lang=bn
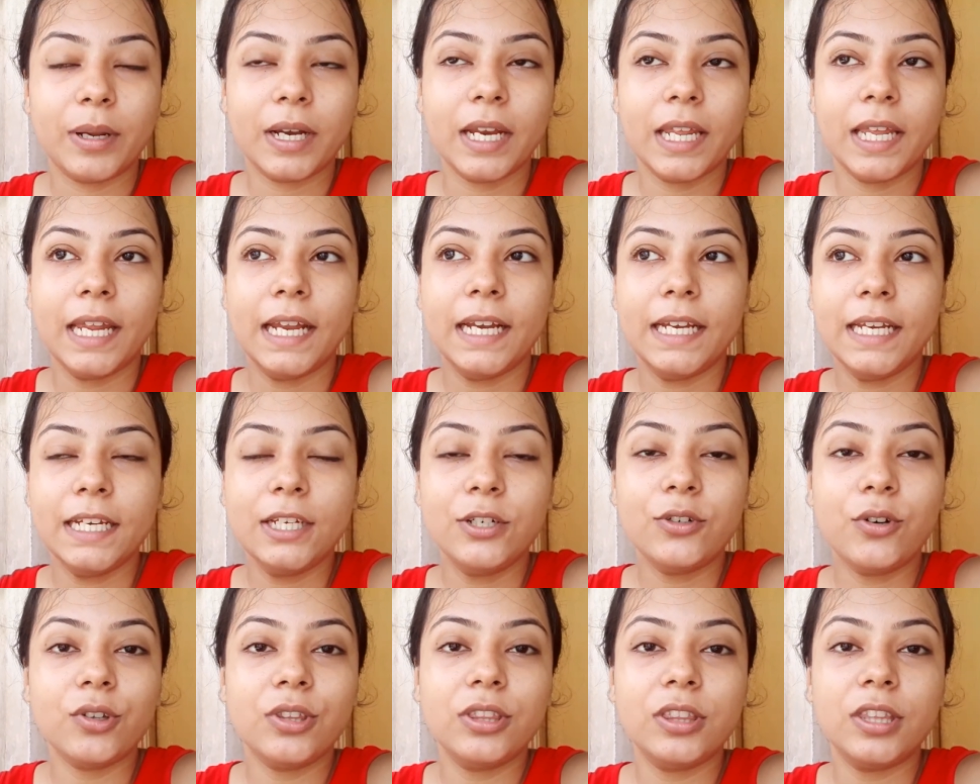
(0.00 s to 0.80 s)
মানে
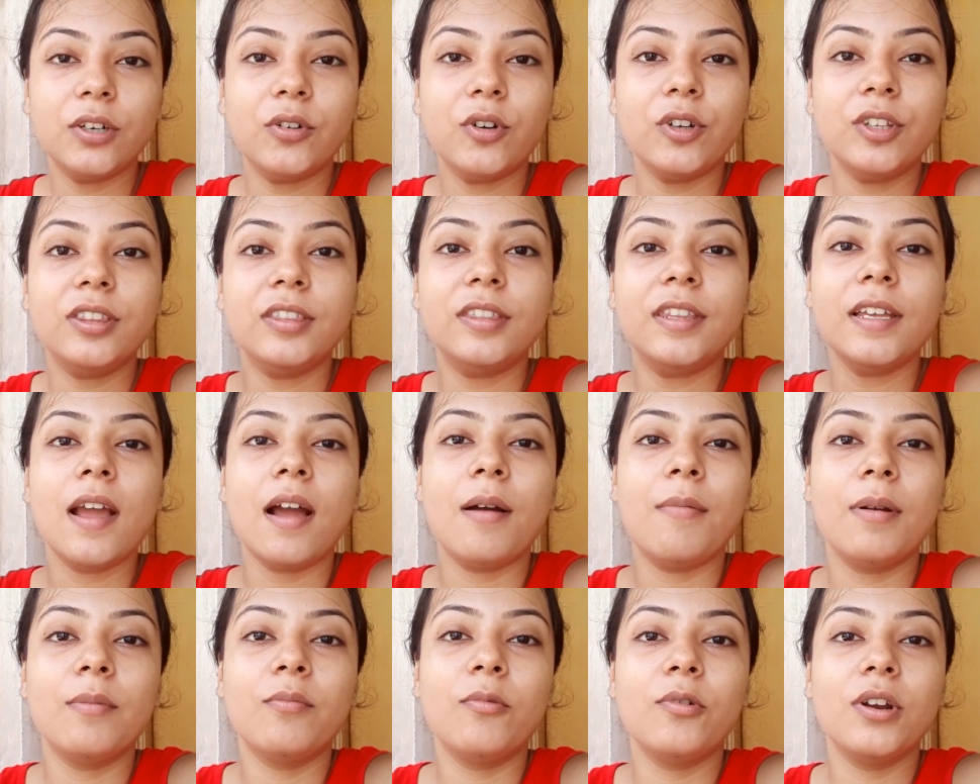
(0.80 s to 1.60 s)
এডিট করতে করতে
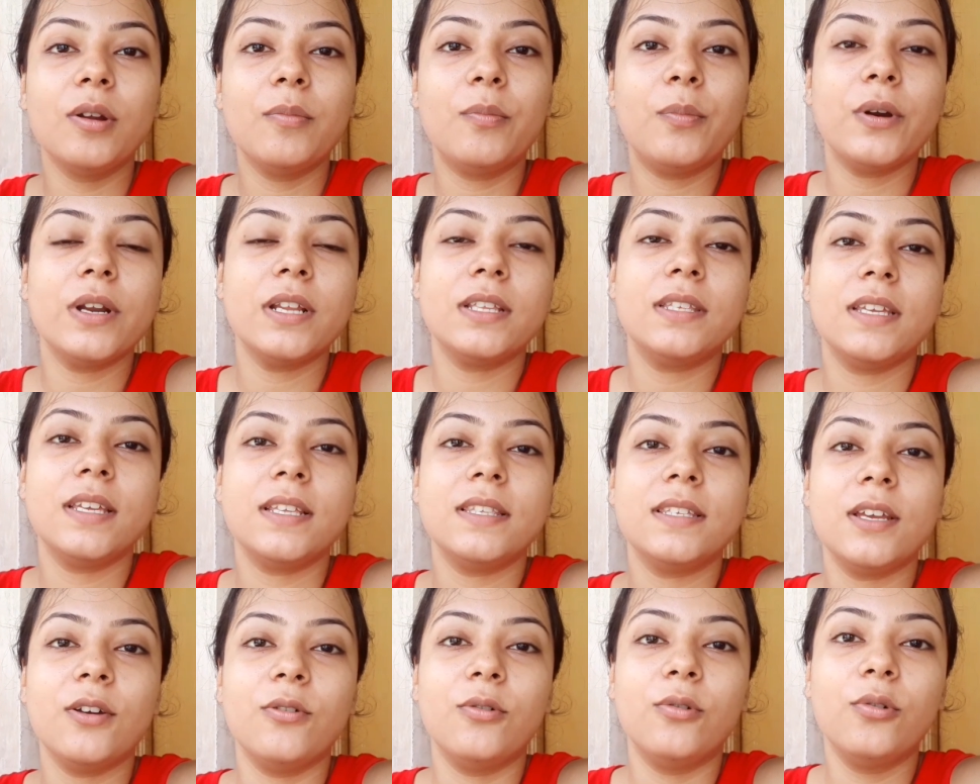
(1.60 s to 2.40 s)
আমার মনে পড়েছে
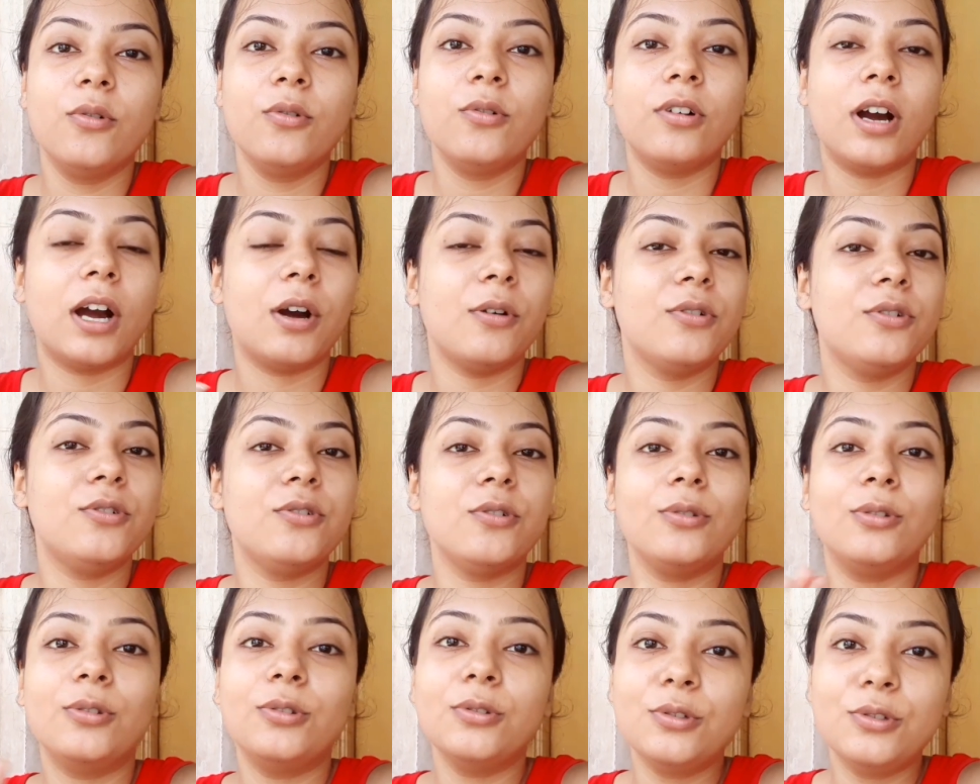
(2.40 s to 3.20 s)
যে ও
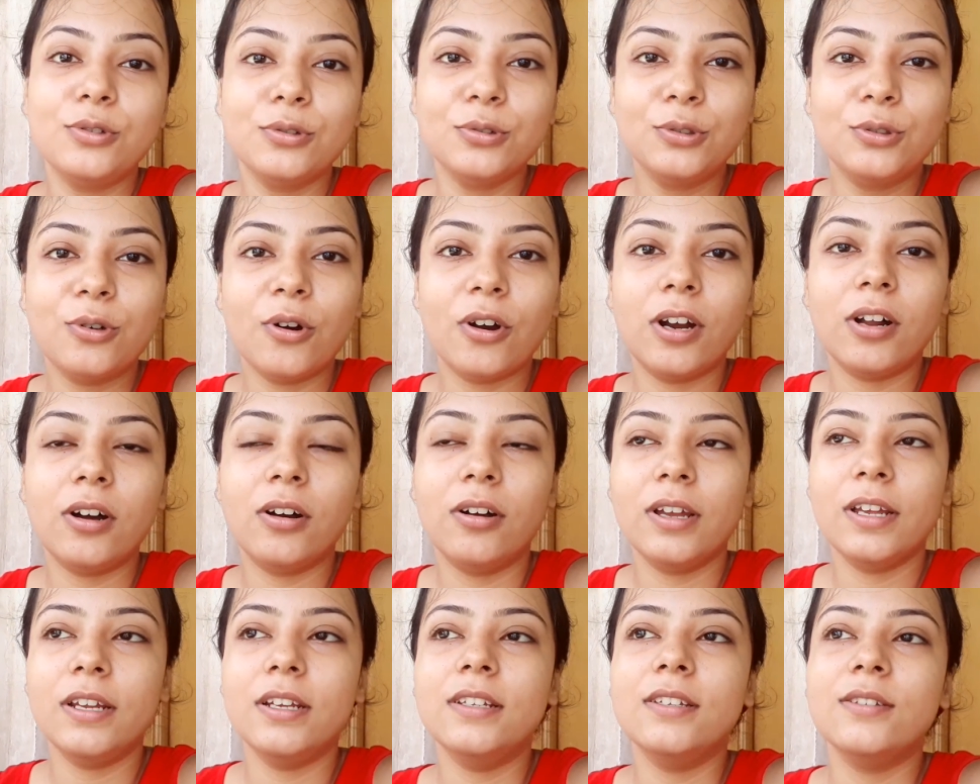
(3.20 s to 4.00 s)
আউটরো তো শ্যুট করা
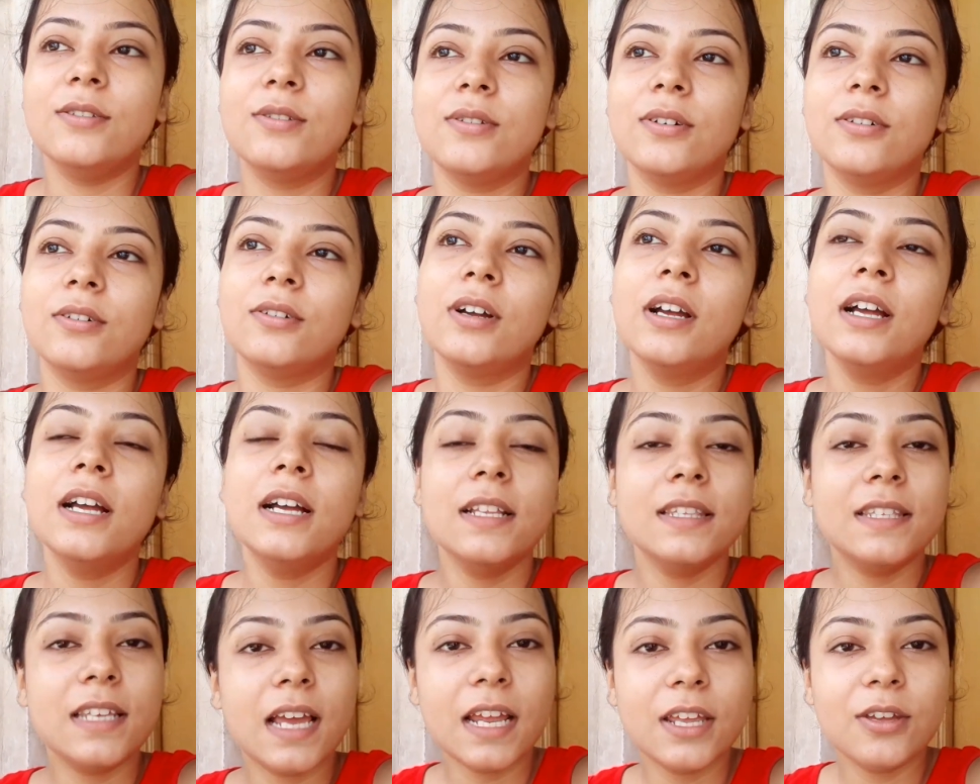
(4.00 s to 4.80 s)
হয়নি সো
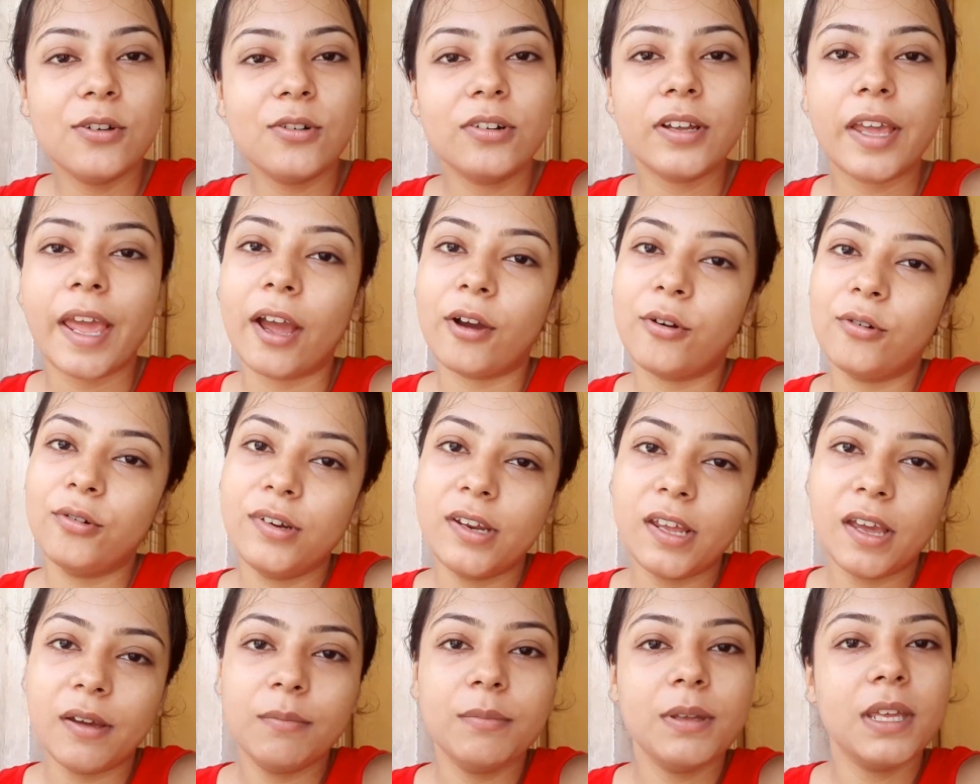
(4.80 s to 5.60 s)
যাই হোক
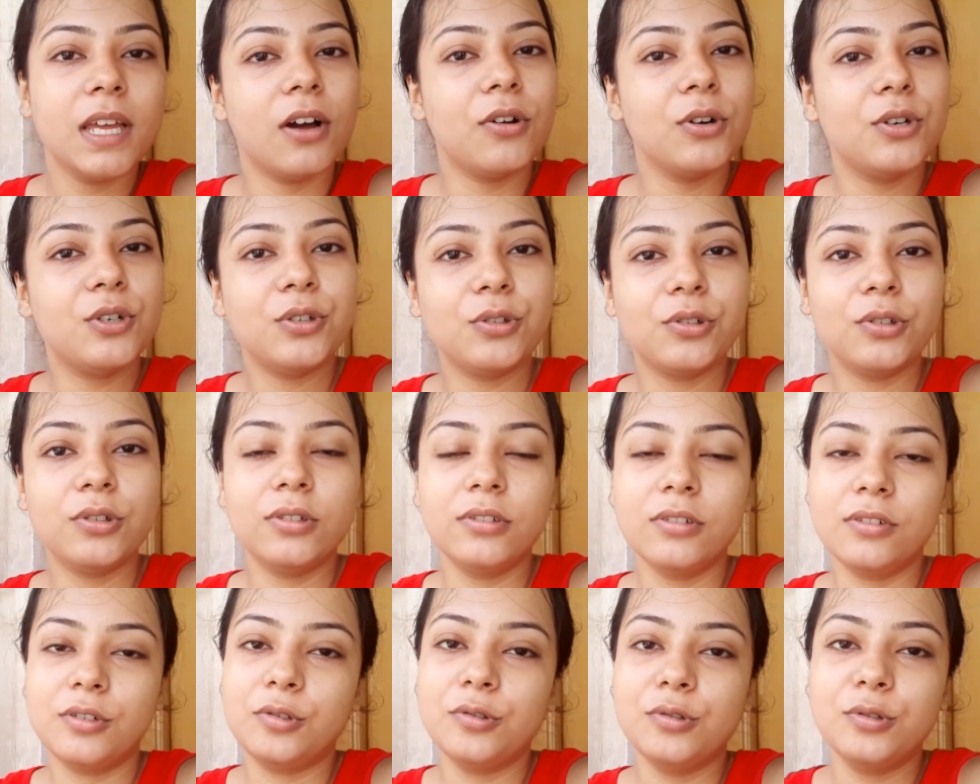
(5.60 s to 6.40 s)
এখনই আমি আউটরো
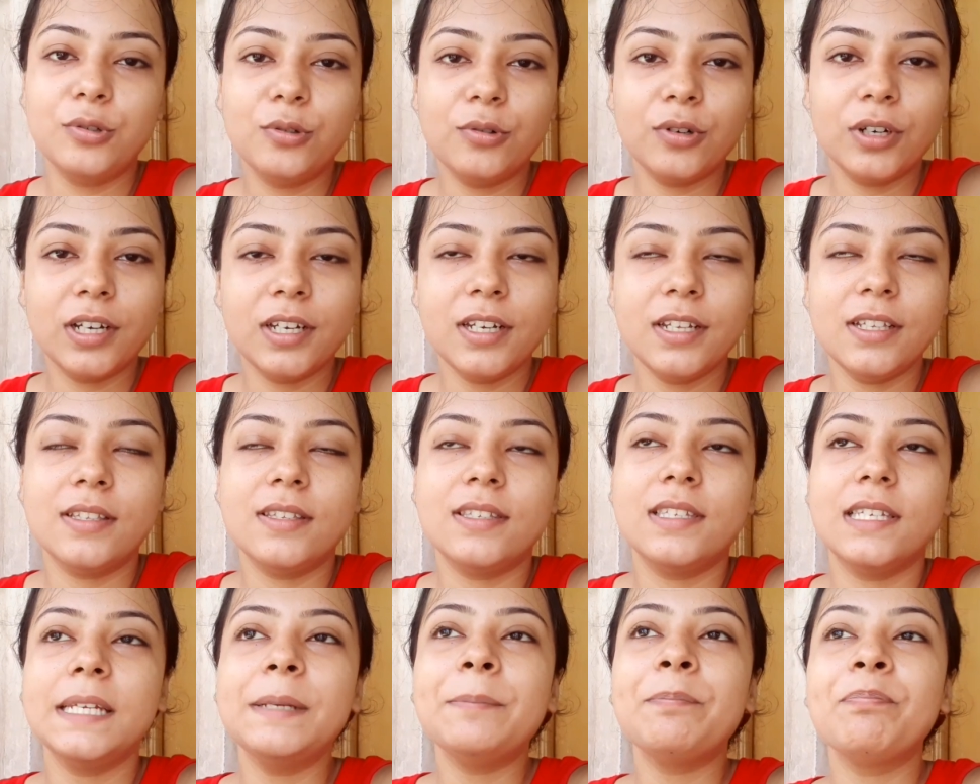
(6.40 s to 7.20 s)
শ্যুট করে
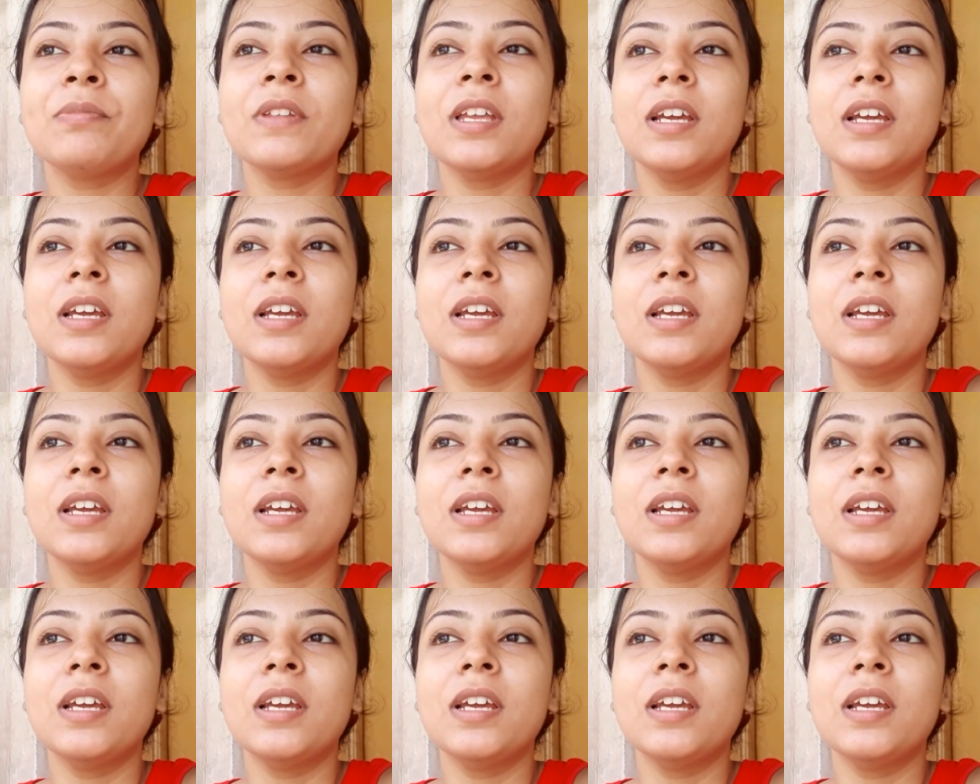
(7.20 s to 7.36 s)
নিচ্ছি